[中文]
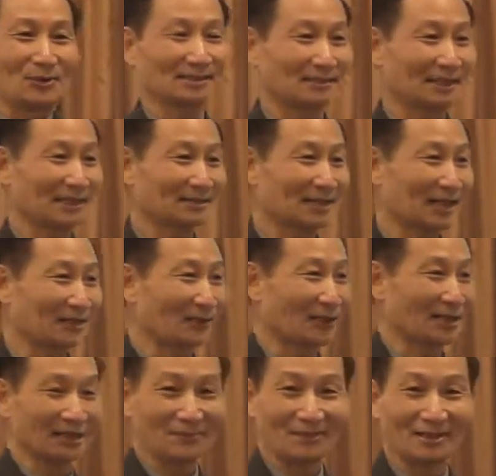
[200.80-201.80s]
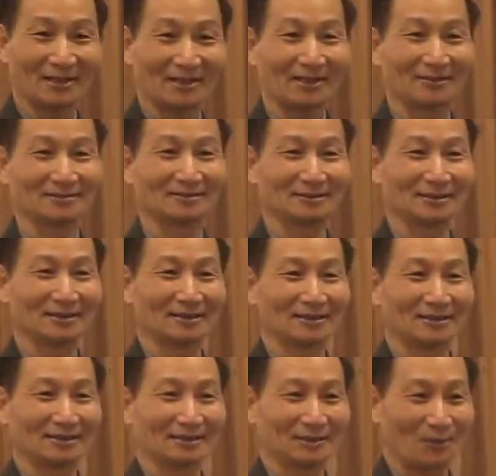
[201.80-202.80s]
参加社团里面的
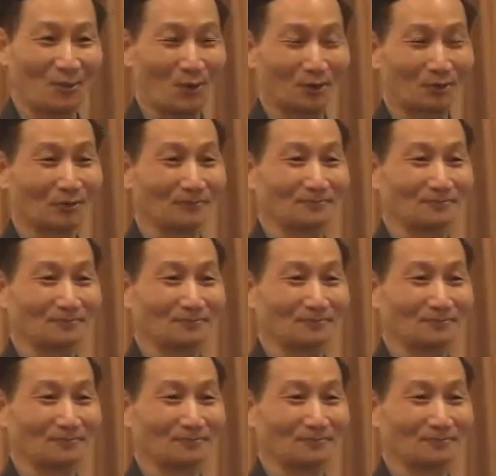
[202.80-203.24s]
活